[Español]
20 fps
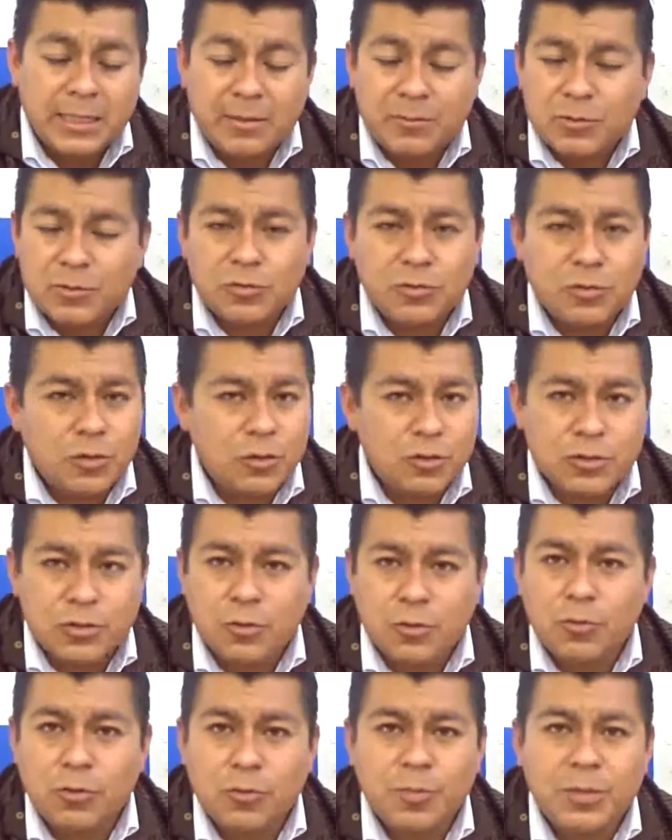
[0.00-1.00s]
Tenemos un
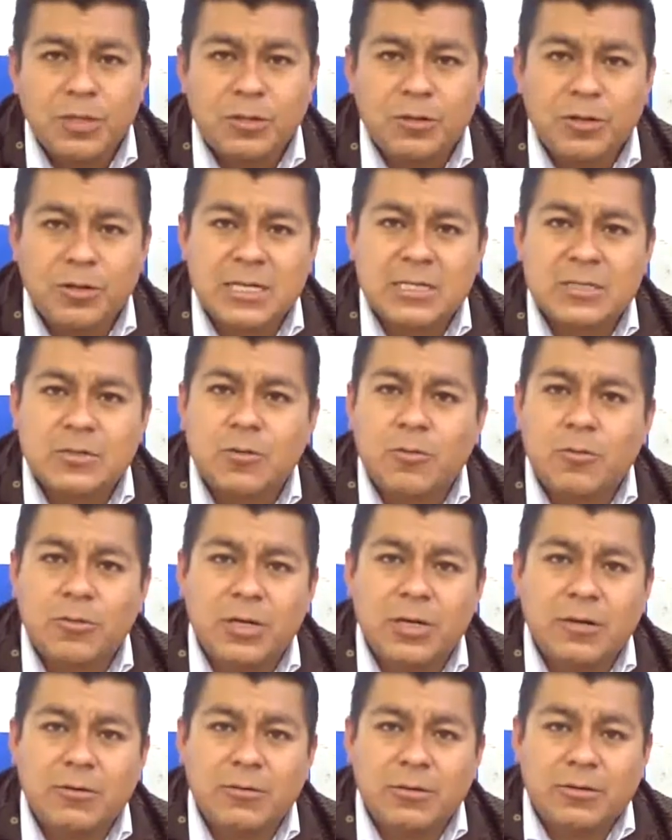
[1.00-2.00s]
kiosco muy pintoresco,
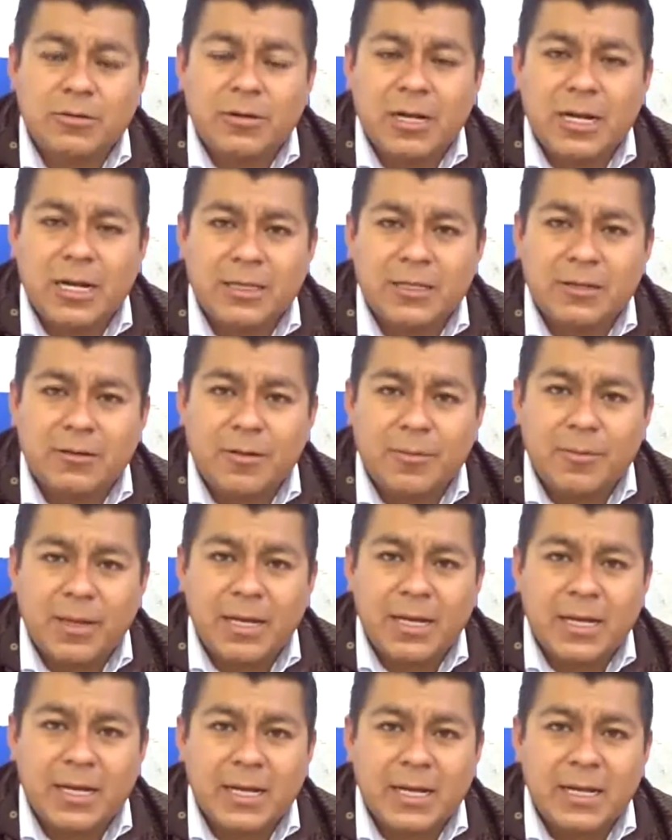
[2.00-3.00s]
único en toda
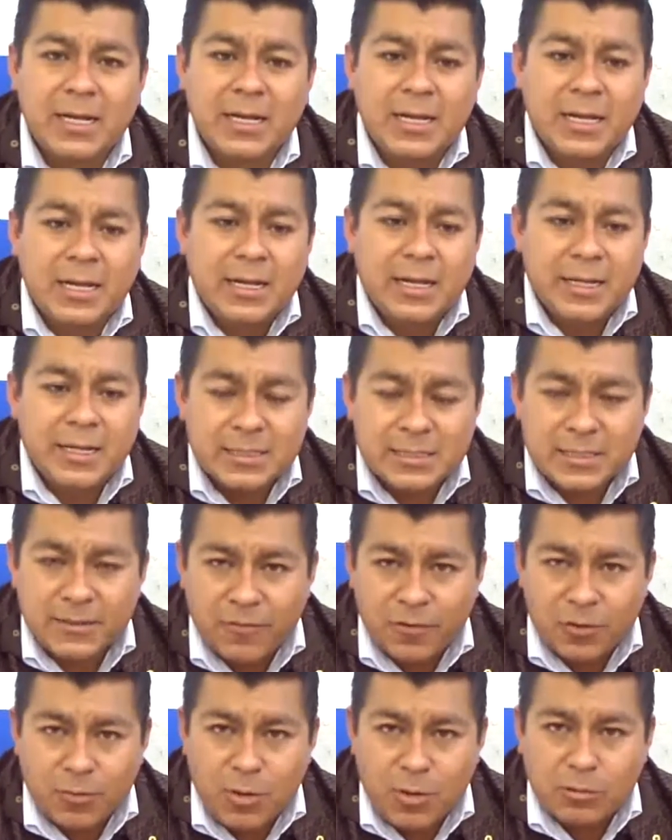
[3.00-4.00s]
Latinoamérica, es
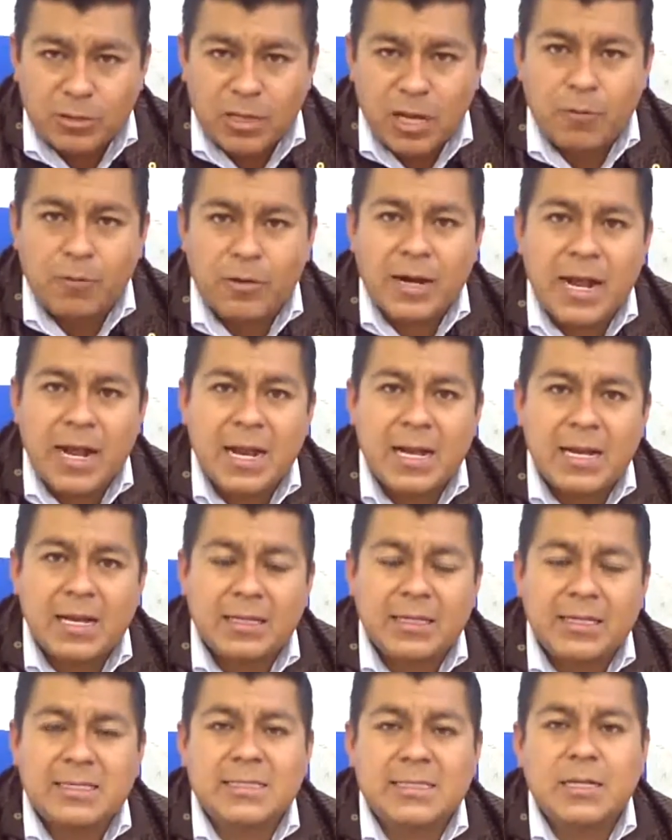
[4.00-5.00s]
de forma
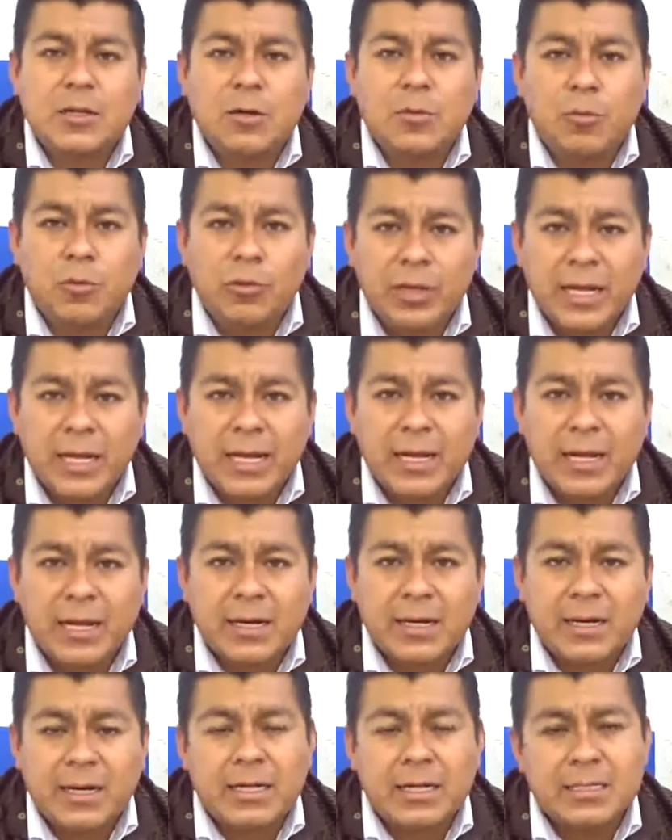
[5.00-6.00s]
octagonal, de estilo
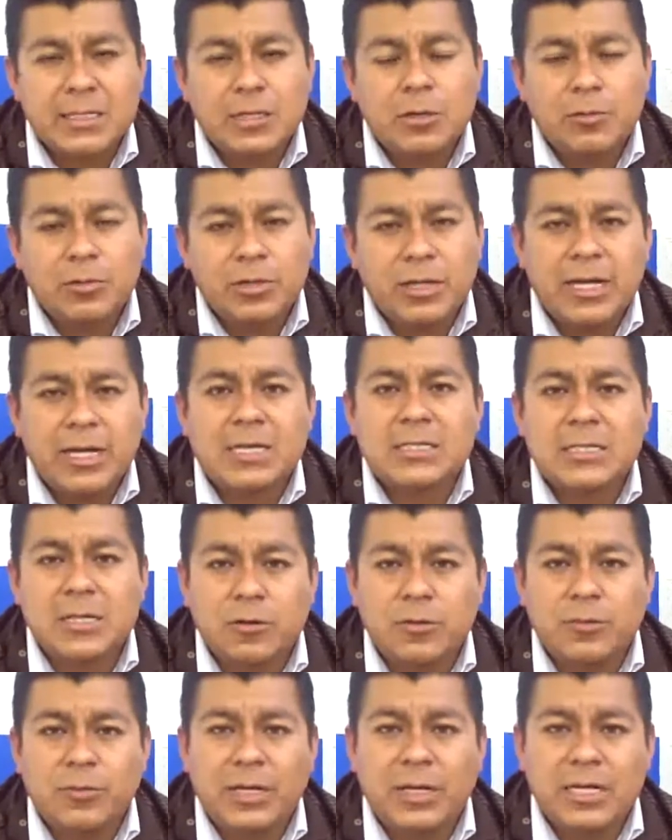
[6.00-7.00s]
mudéjar. El estilo mudéjar es
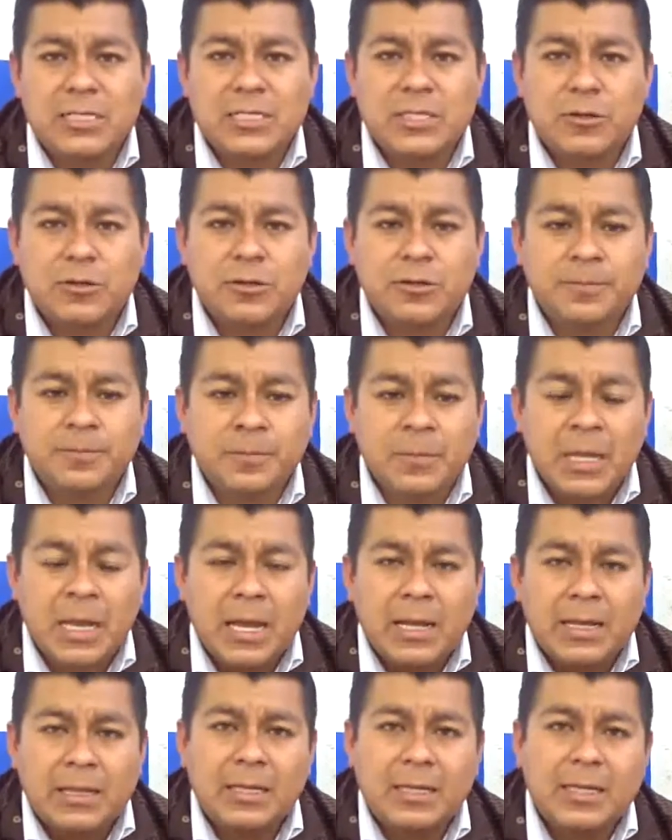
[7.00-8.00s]
la combinación
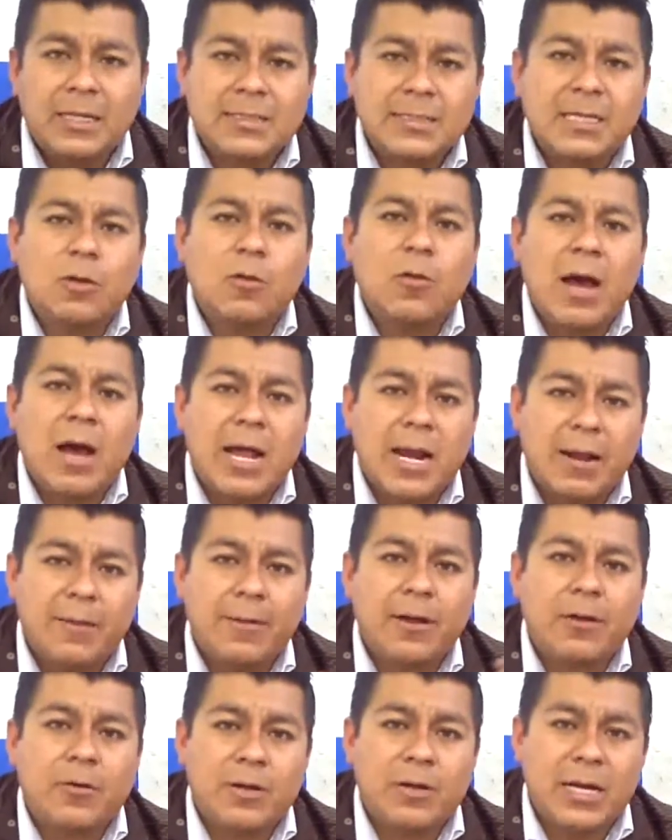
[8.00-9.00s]
del estilo
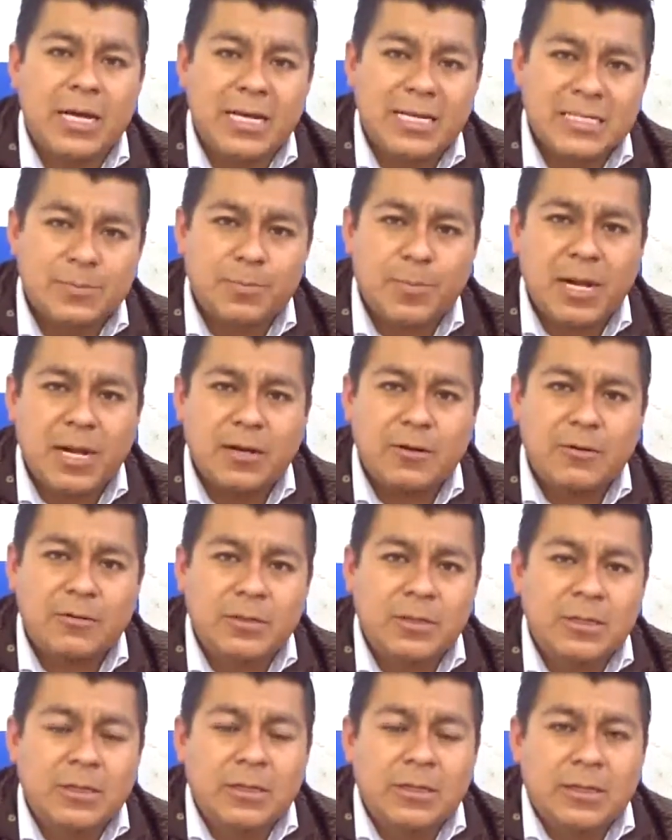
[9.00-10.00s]
árabe con el hispano.
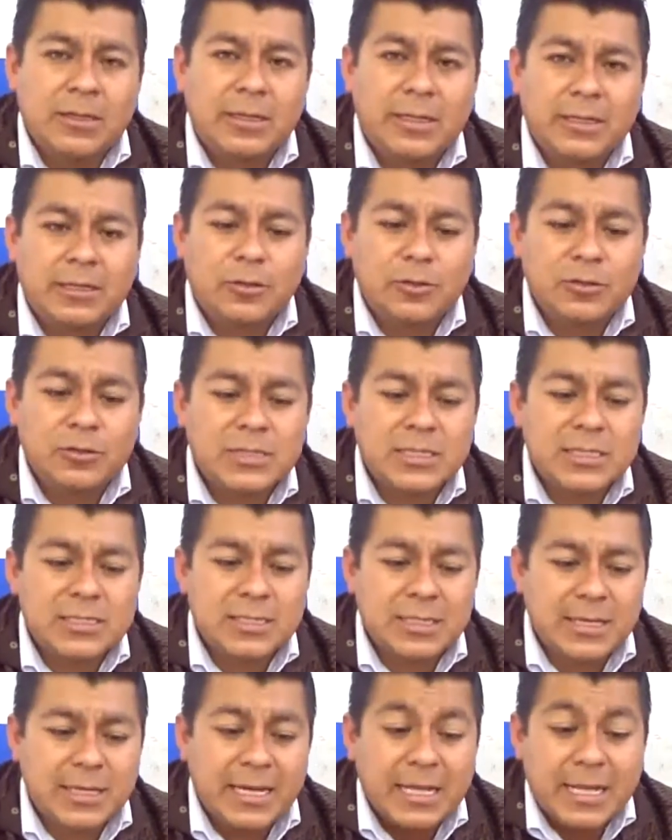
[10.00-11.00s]

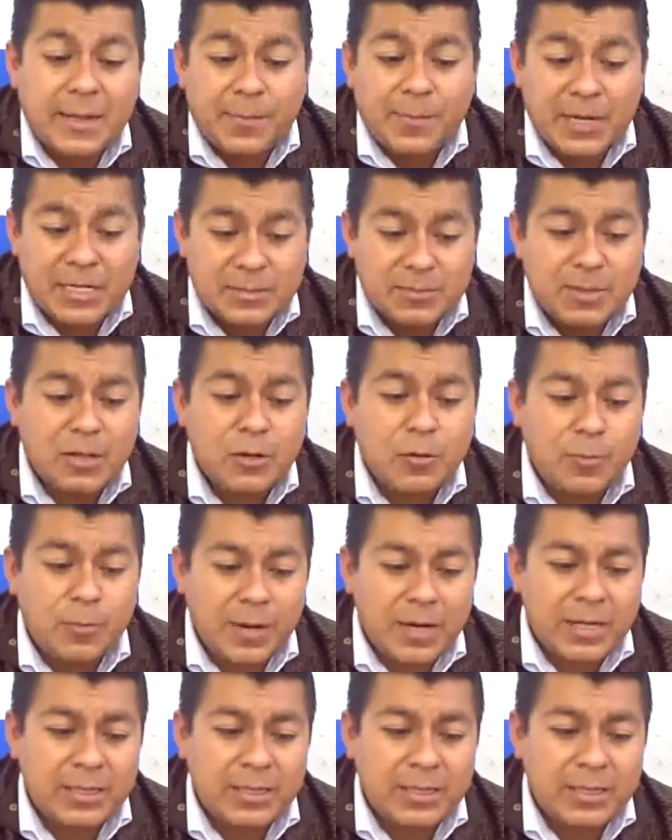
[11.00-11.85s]
Entonces queda plasmado